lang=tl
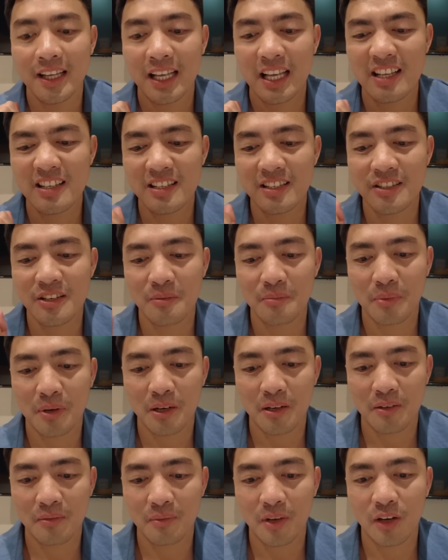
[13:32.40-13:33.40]
Kasi
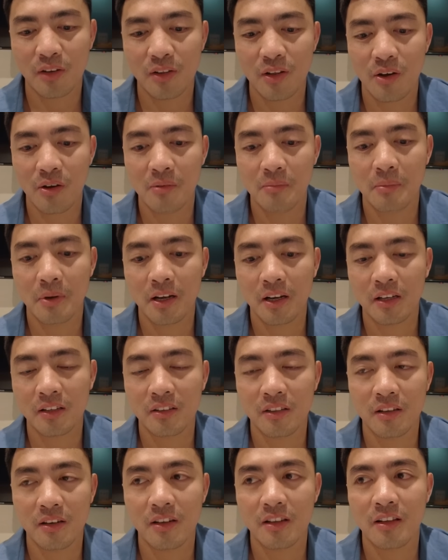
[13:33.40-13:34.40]
syempre, meron na akong Pocket
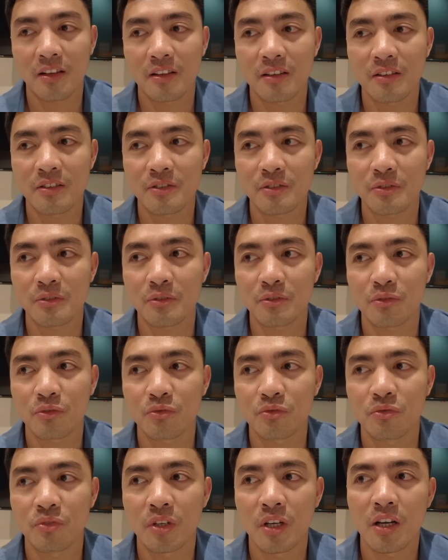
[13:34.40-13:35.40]
3. So,
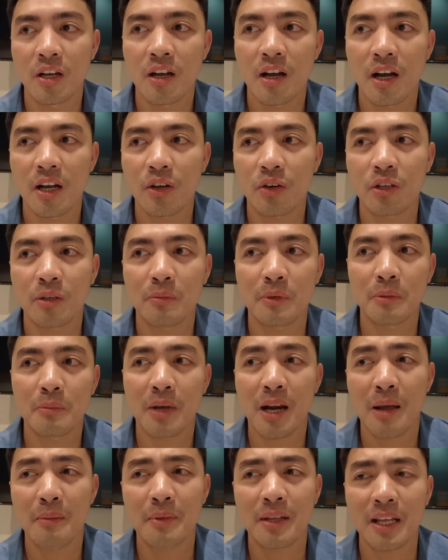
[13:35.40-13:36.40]
ayoko naman ng
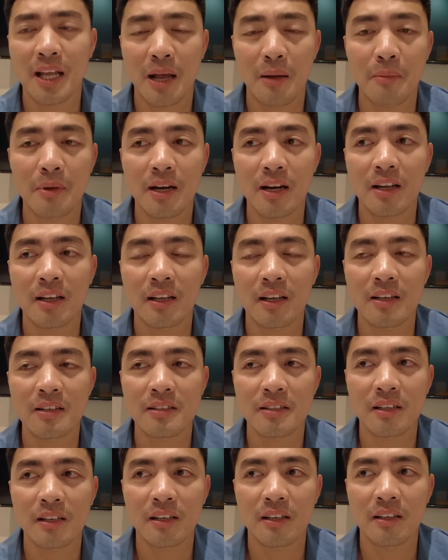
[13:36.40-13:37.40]
maraming camera
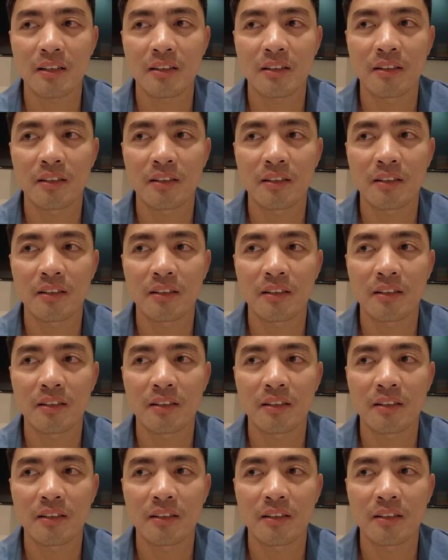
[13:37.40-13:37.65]
kasi